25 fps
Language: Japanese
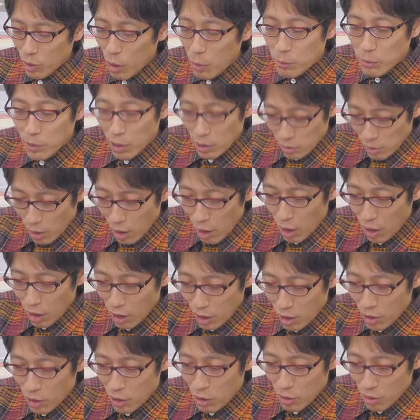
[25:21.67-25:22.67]
村さん、
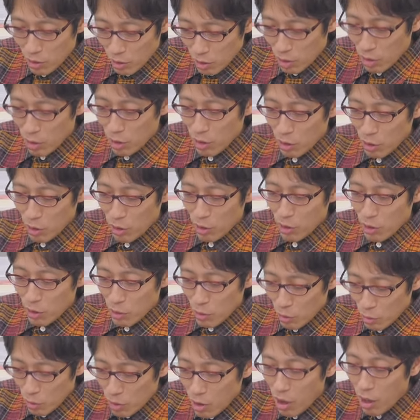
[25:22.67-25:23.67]

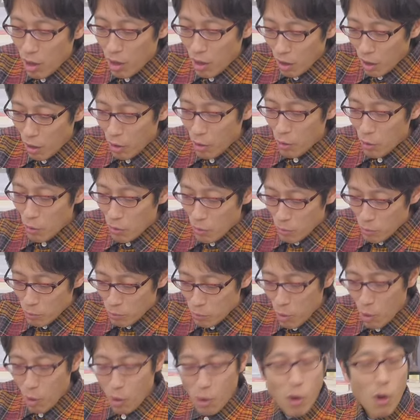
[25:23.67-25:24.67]
が、
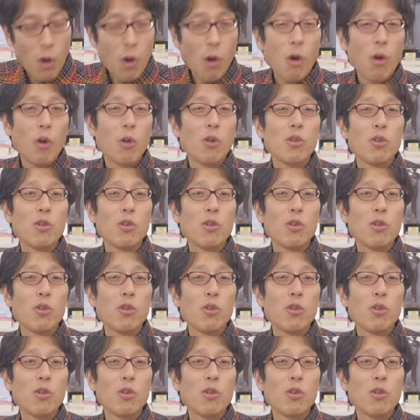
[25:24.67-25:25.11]
まあ、